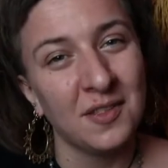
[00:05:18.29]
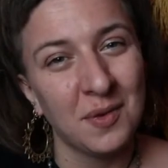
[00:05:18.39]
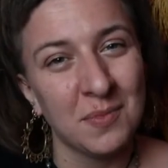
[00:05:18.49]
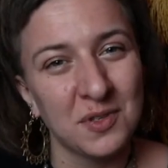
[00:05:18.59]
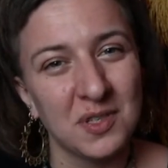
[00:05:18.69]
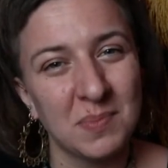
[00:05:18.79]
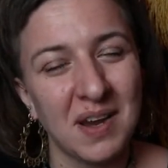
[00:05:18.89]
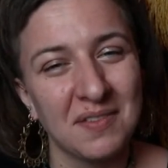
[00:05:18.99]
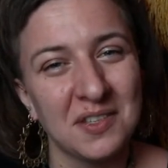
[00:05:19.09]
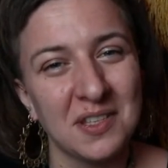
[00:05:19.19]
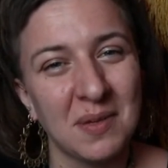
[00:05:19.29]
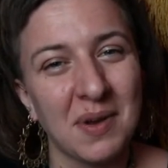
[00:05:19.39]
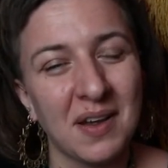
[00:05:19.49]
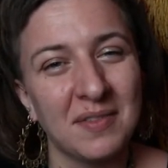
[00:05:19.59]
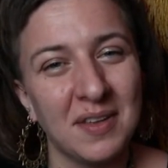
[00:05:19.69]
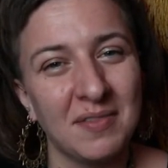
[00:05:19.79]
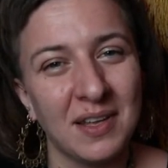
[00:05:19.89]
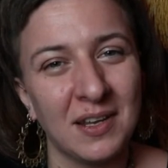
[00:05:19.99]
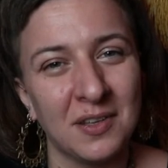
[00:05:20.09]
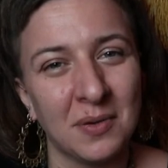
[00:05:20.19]
To może sprawić naprawdę
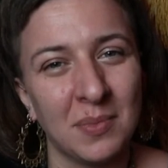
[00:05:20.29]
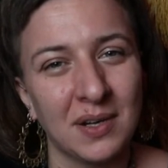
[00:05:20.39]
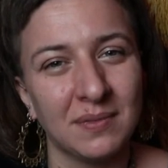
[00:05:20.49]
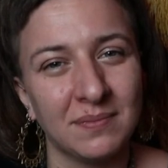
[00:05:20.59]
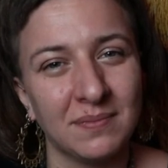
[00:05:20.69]
wiele dobra.